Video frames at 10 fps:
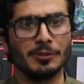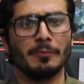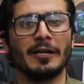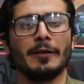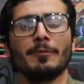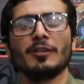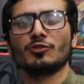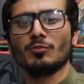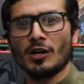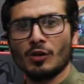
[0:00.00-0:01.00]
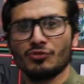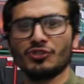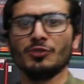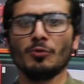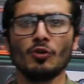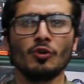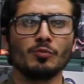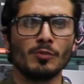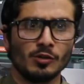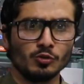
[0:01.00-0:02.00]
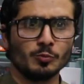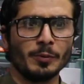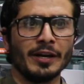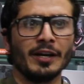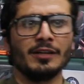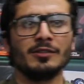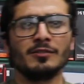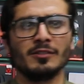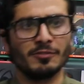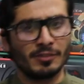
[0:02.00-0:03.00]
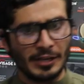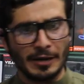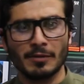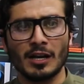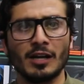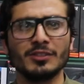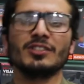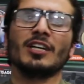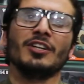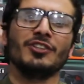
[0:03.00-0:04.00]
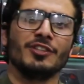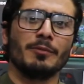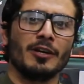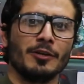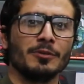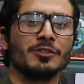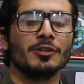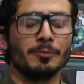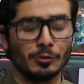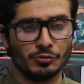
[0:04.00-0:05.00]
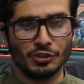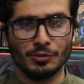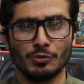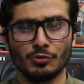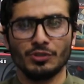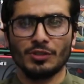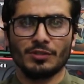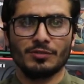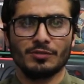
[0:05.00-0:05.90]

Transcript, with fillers: के भी हमारे पास माउस की बोर्ड माउस पैड कैमरा ये सारी चीज़ें हमारे पास कंप्यूटर कंप्यूटर की भी होती है जी